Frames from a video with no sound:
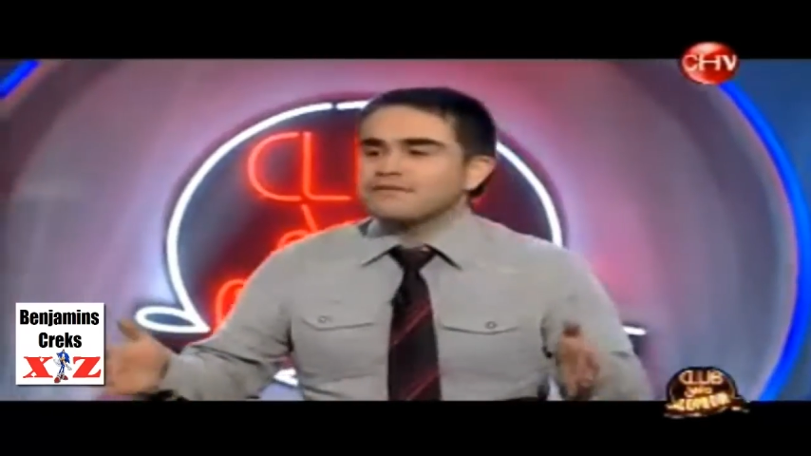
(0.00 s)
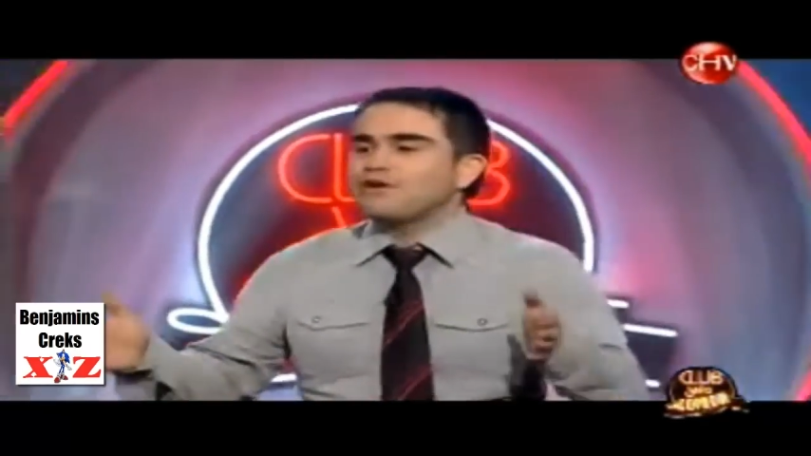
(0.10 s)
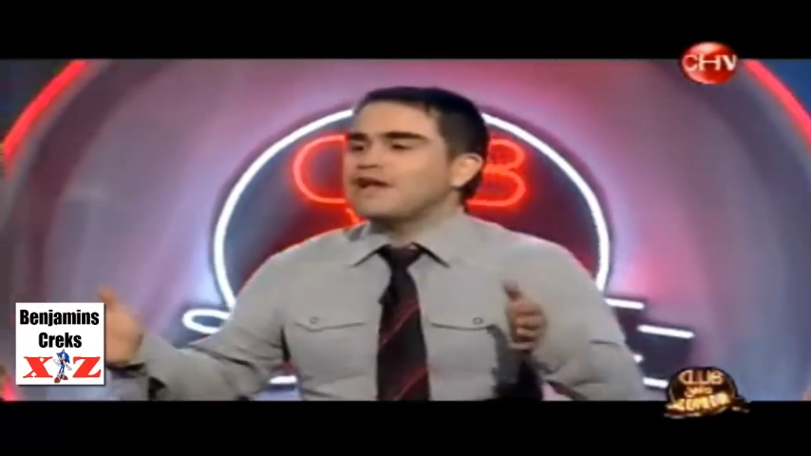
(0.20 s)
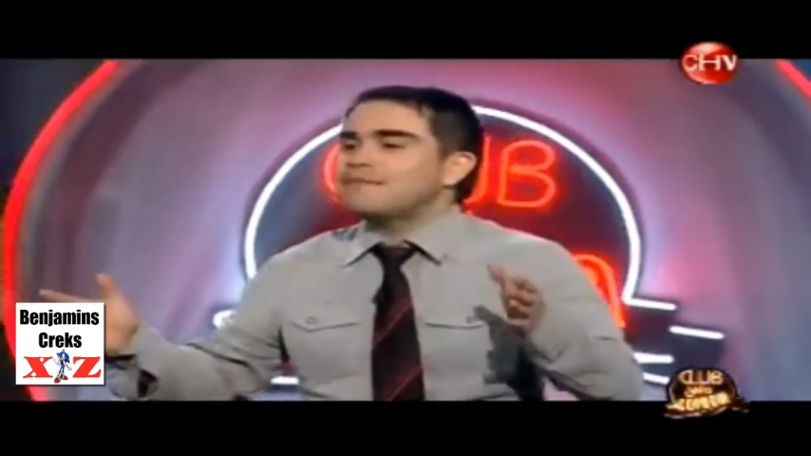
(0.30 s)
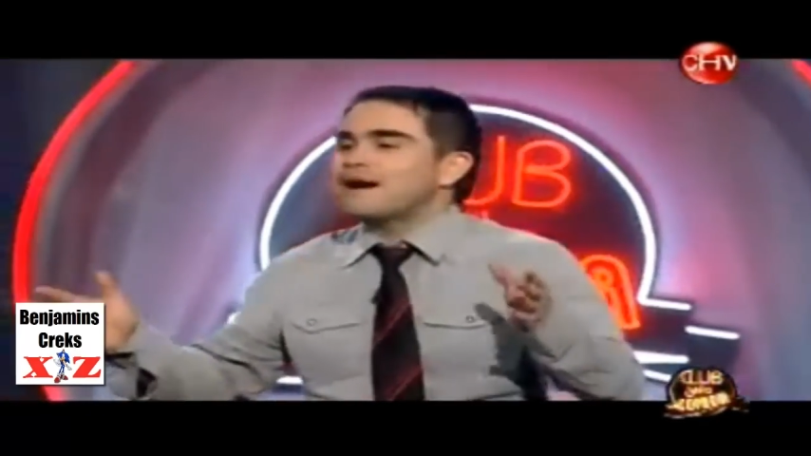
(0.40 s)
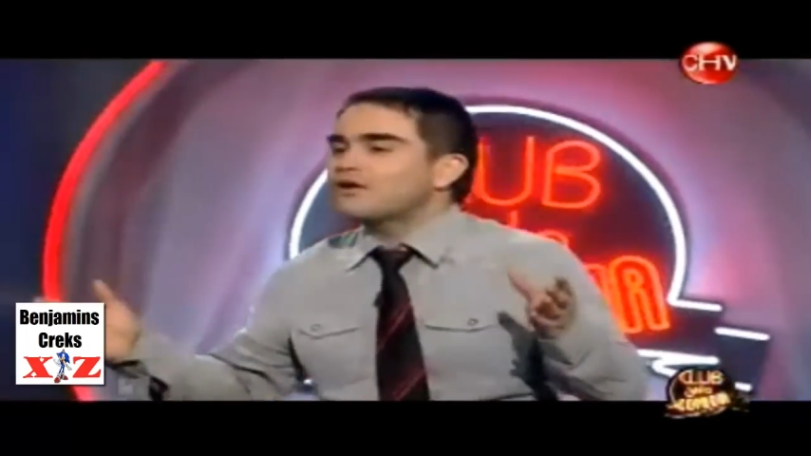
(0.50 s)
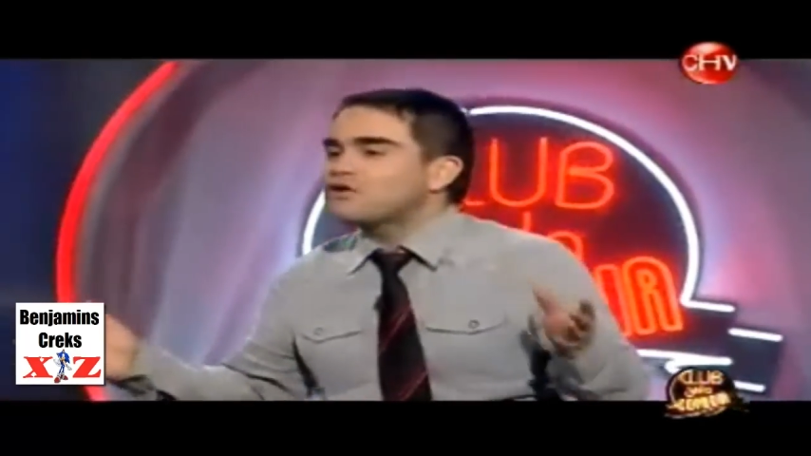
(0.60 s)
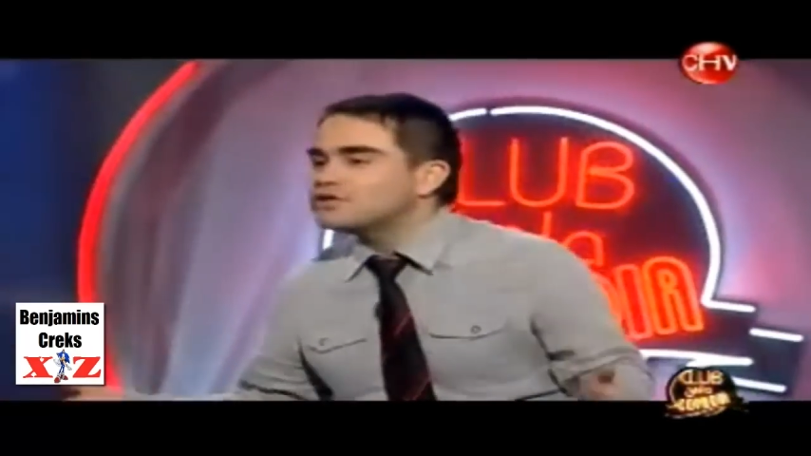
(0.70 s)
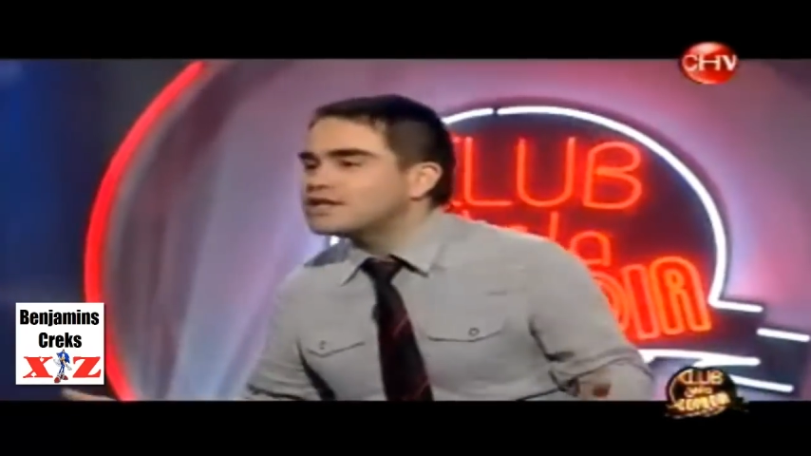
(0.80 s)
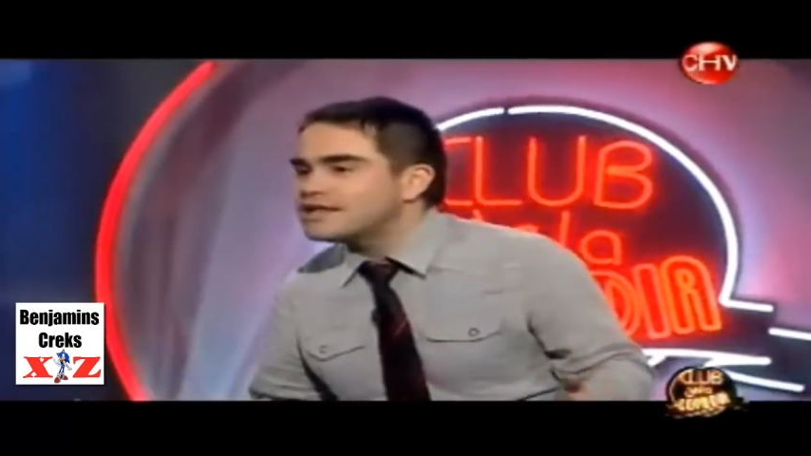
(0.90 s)
pues la
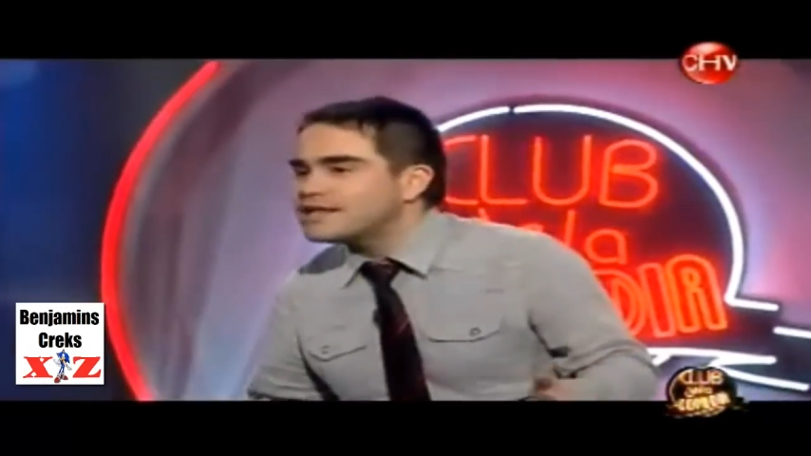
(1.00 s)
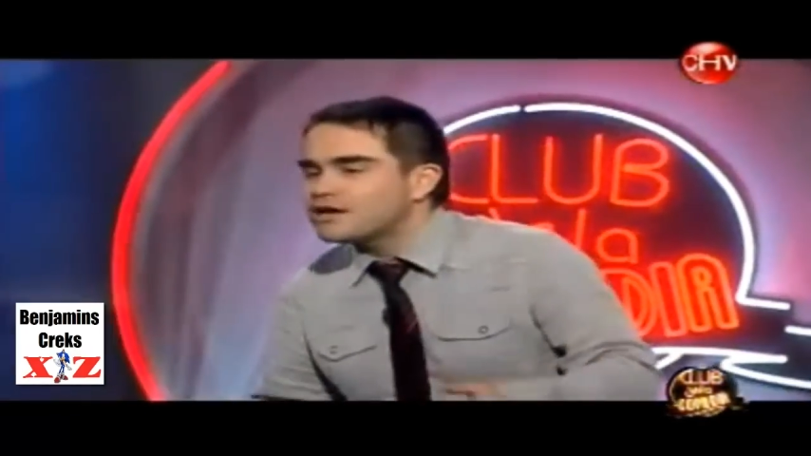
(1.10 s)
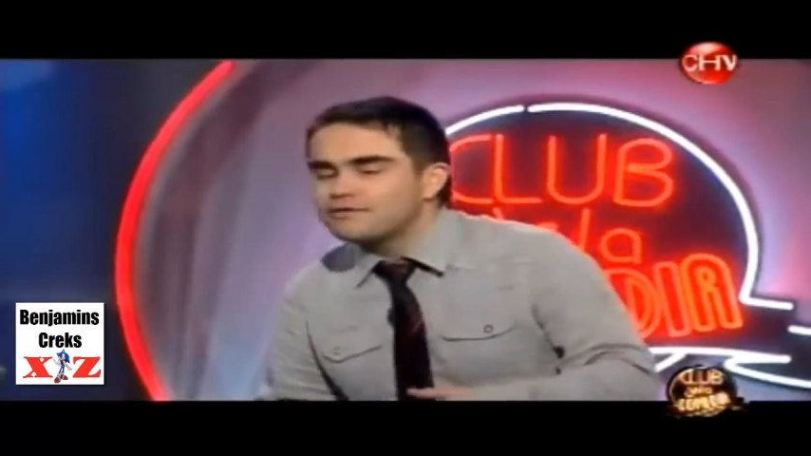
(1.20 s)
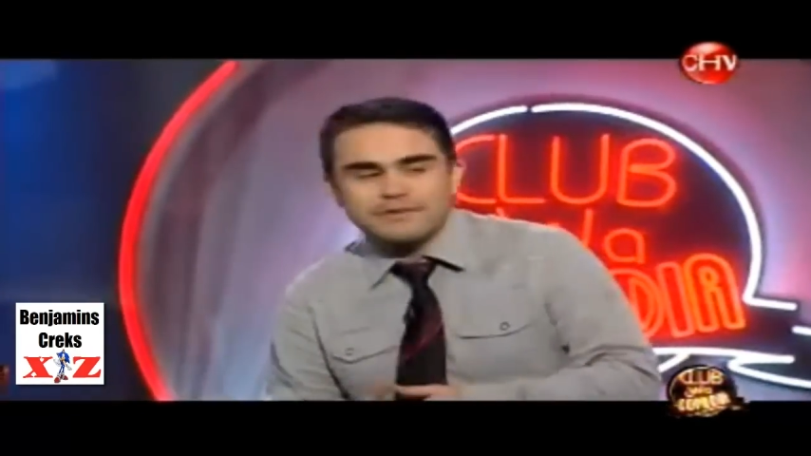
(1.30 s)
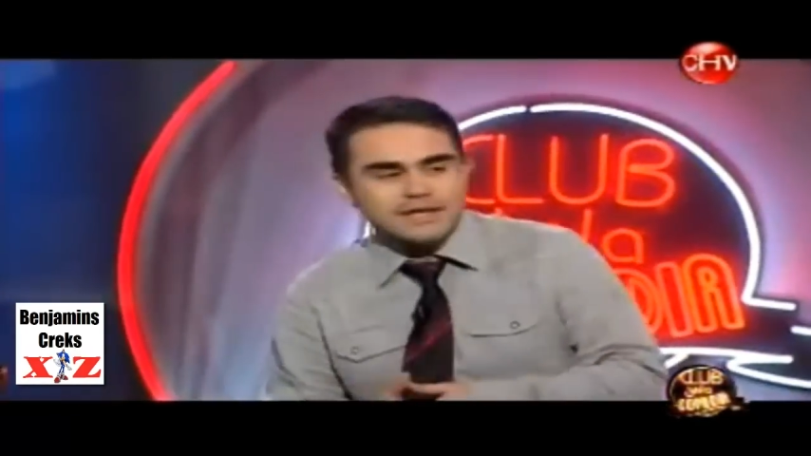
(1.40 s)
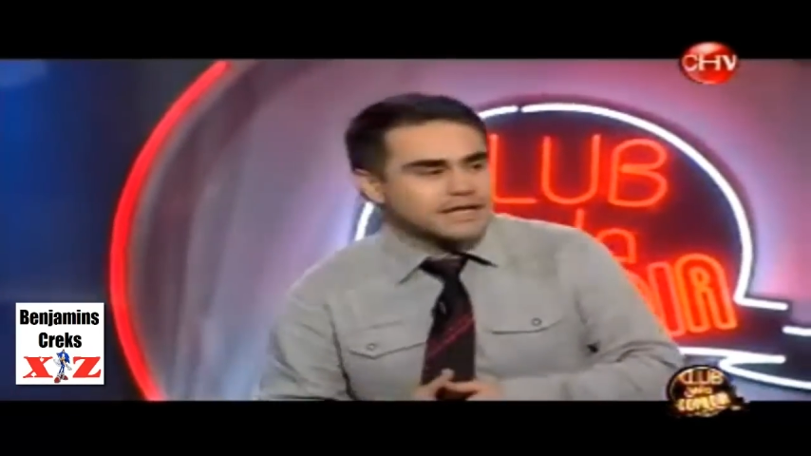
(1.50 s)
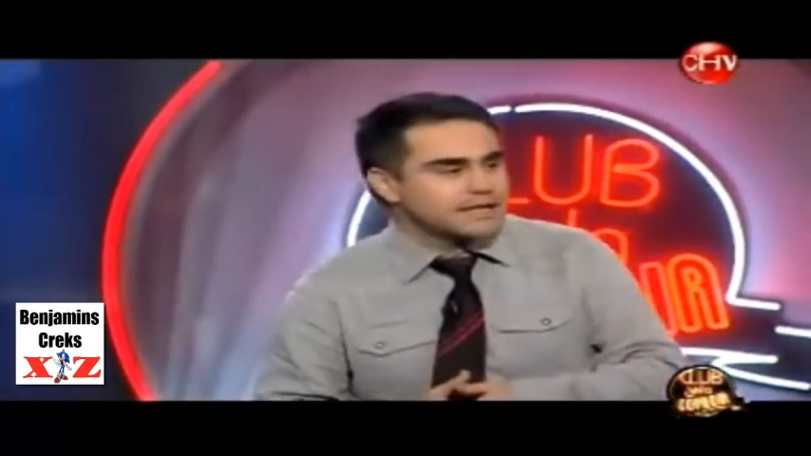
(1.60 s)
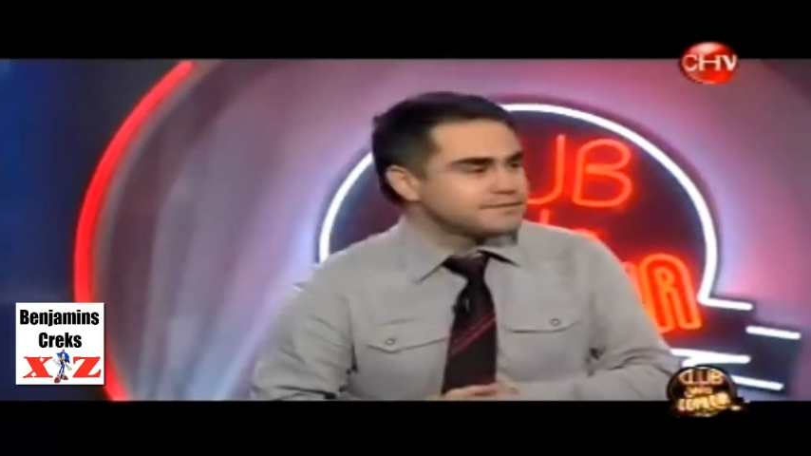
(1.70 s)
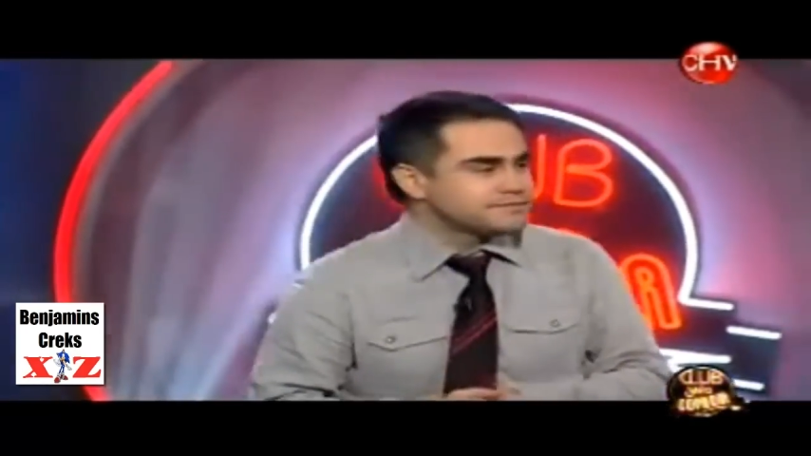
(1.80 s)
mascota de la Copa América.